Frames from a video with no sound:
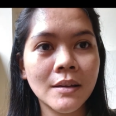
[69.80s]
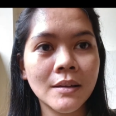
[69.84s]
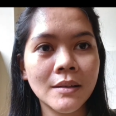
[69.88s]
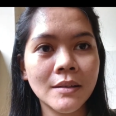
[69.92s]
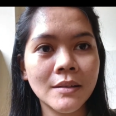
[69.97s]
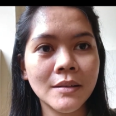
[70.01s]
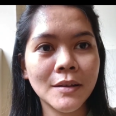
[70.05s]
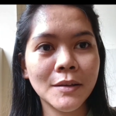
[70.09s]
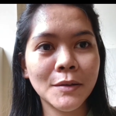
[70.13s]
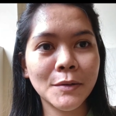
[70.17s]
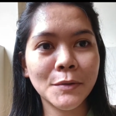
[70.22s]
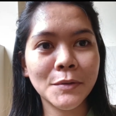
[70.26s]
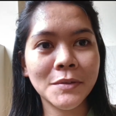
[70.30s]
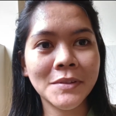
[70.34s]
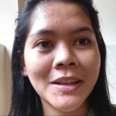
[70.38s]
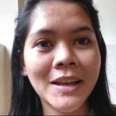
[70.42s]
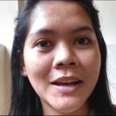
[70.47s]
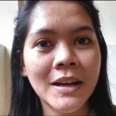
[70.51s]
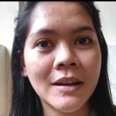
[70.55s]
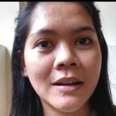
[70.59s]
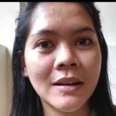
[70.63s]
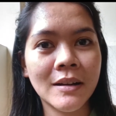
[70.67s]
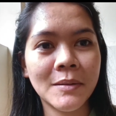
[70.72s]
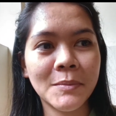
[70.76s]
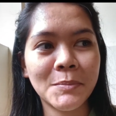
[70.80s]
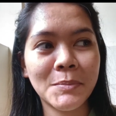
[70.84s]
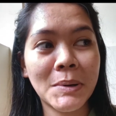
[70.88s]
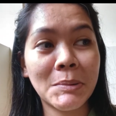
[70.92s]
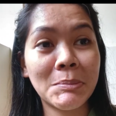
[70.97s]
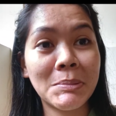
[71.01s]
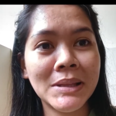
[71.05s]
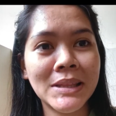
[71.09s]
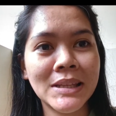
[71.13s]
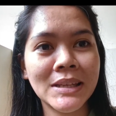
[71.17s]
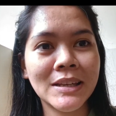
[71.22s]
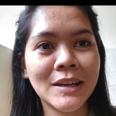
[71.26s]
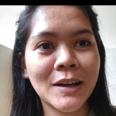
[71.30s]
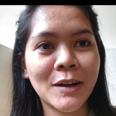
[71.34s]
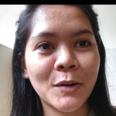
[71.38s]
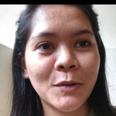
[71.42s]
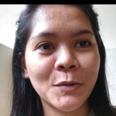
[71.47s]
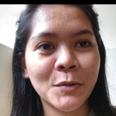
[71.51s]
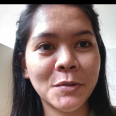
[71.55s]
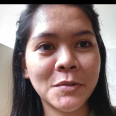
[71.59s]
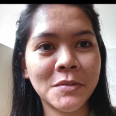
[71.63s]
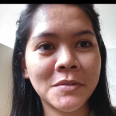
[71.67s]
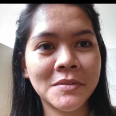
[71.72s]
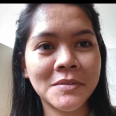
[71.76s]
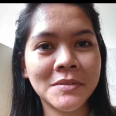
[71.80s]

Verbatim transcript: Ay, ayun na nga. Babalik ako